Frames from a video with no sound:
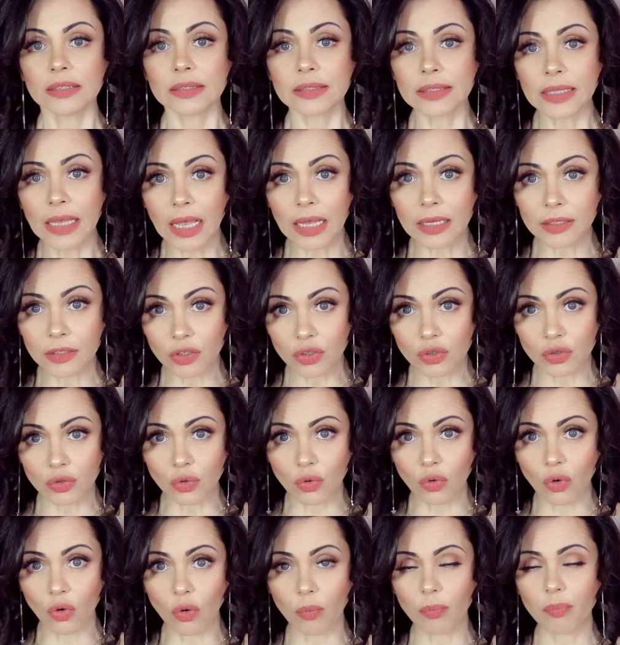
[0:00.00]

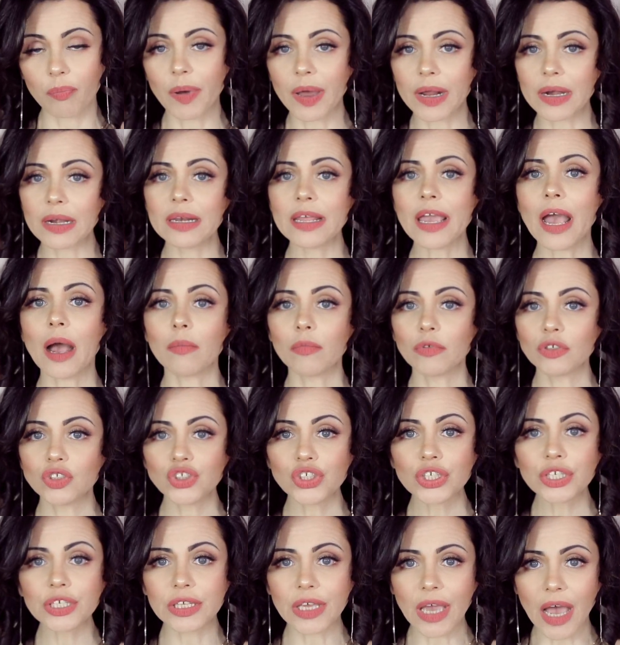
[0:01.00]
Tanto
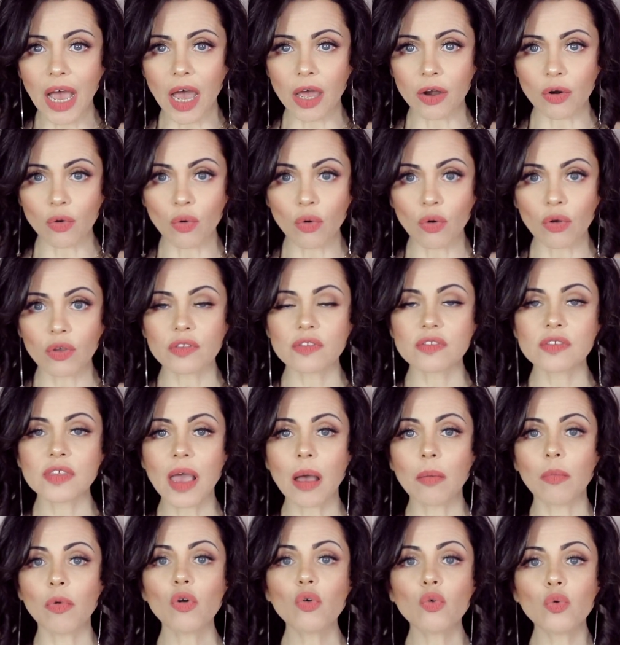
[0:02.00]
parliamoci chiaro,
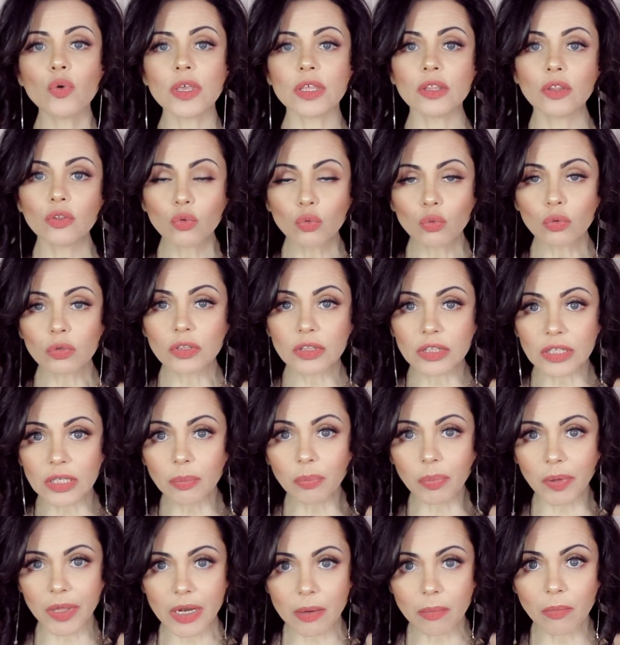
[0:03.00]
siamo qui tutti
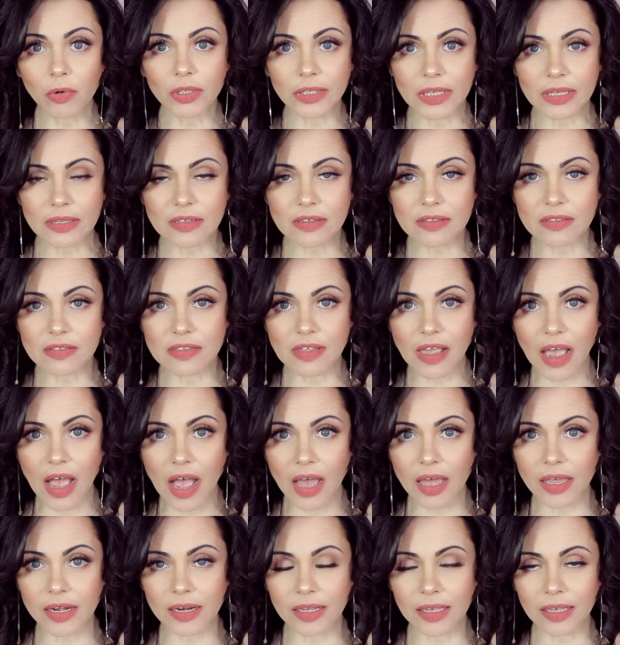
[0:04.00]
per
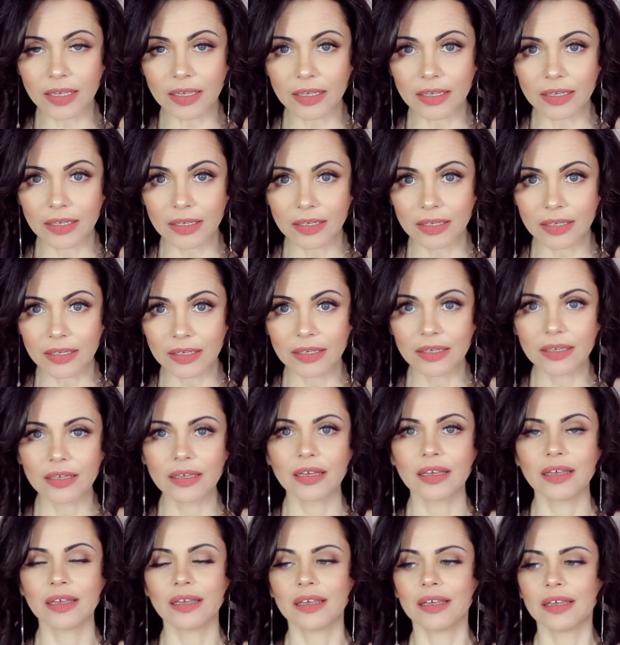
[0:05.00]
monetizzare.
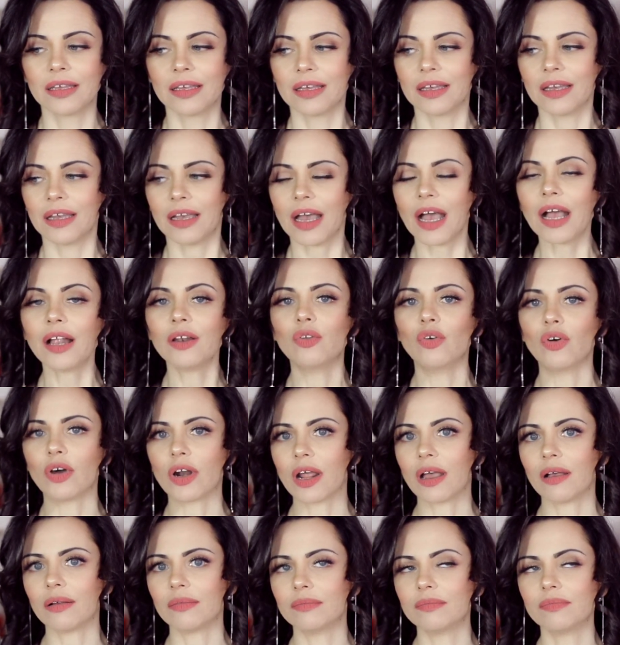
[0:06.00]

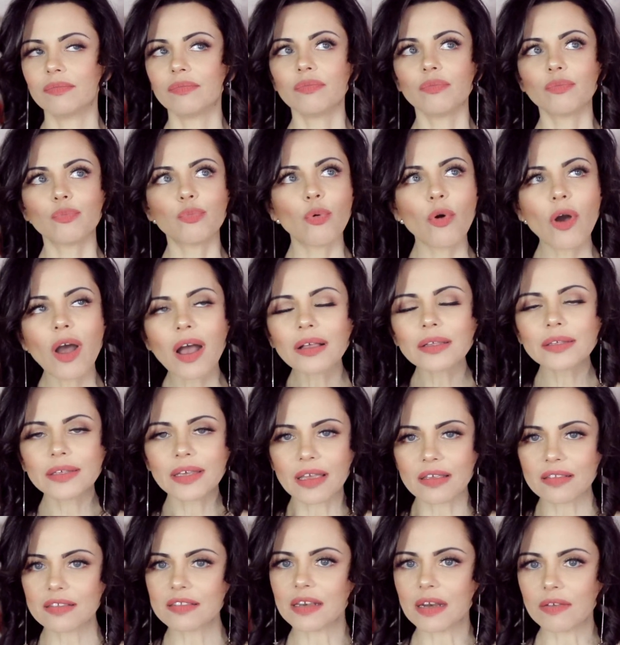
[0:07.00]
Allora, Può anche
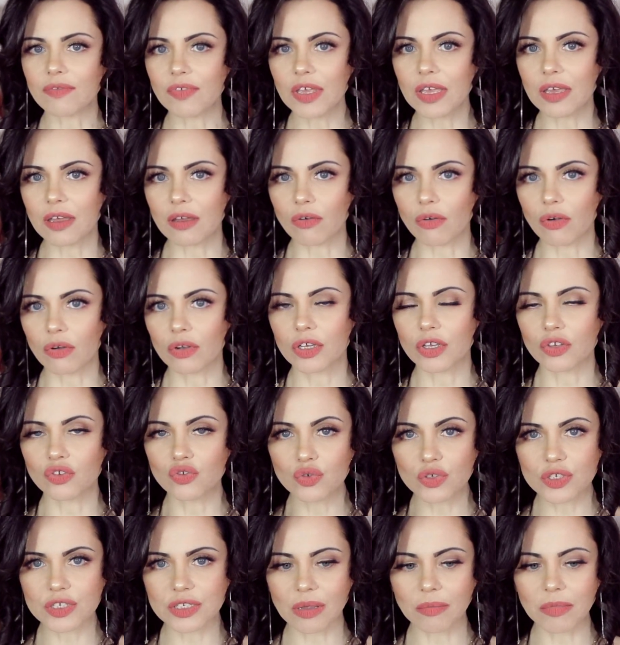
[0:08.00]
essere vero che
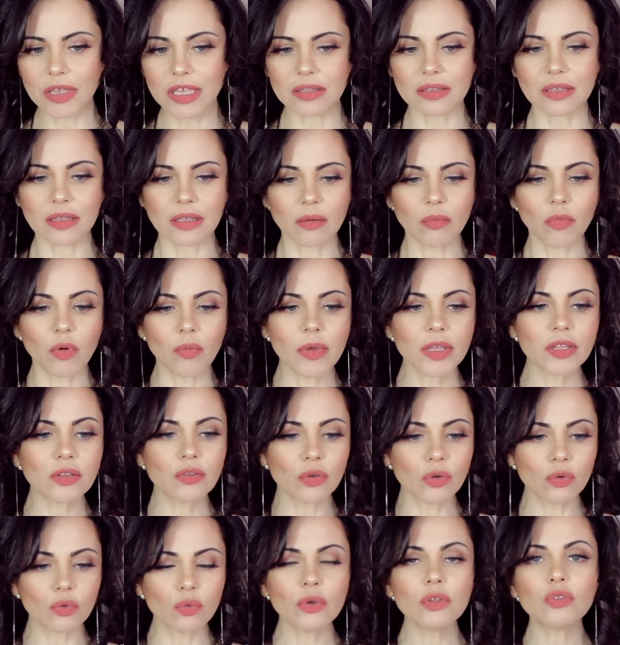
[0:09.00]
giustamente nel momento
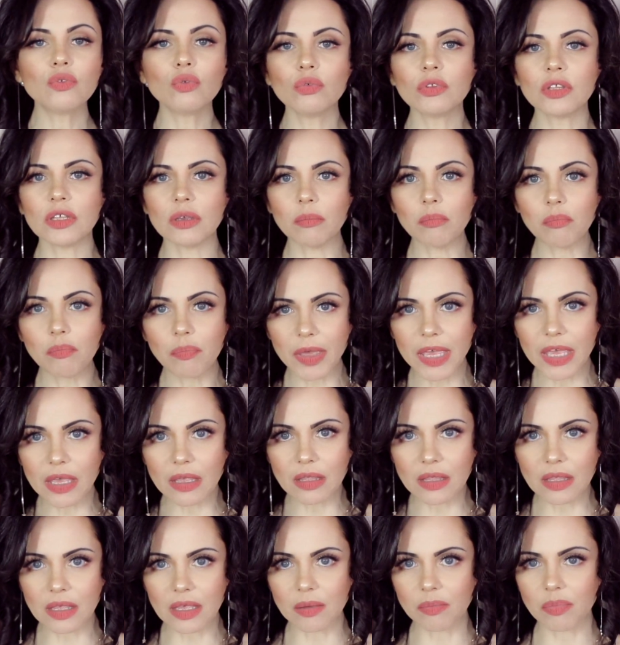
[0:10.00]
in cui tu ti
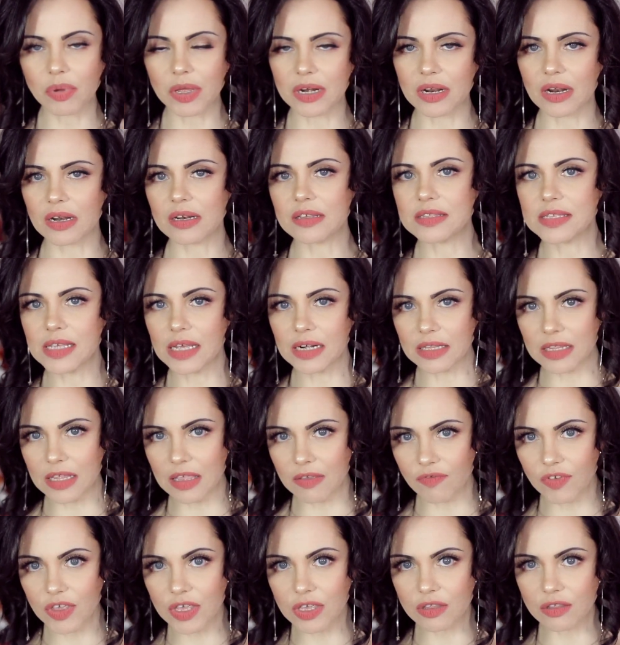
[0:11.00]
impegni per realizzare dei
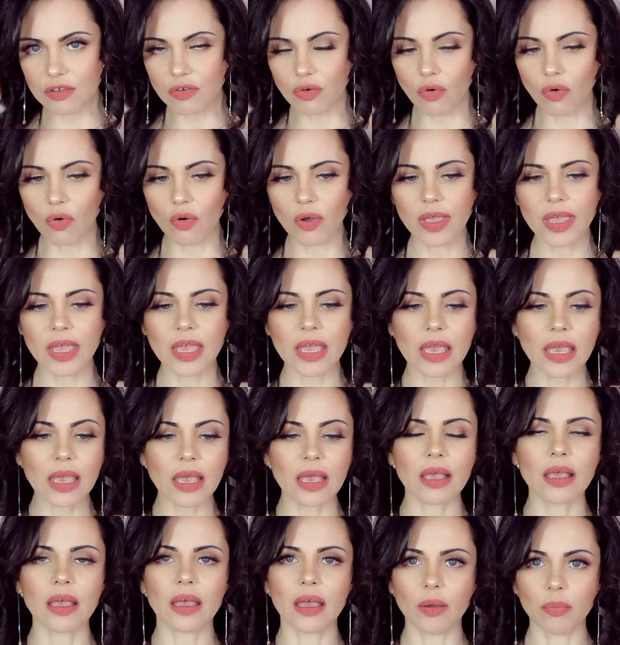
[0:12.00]
video e eh,
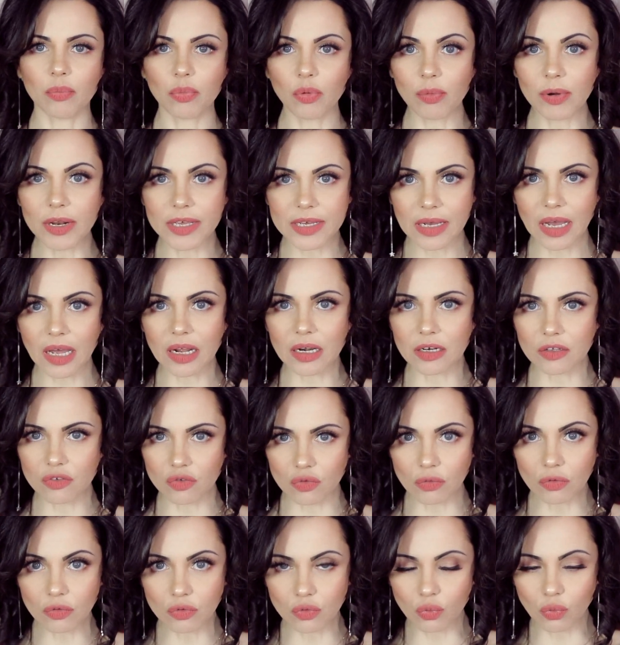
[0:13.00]
pubblicarli
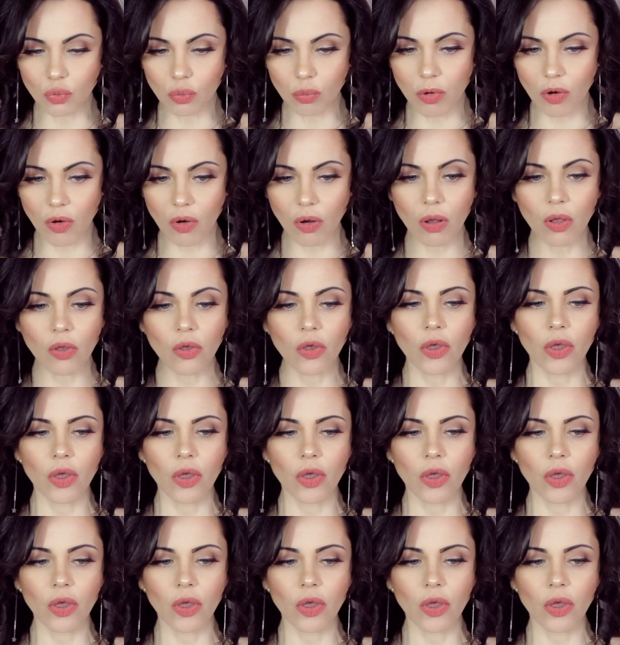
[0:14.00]
sul tubo,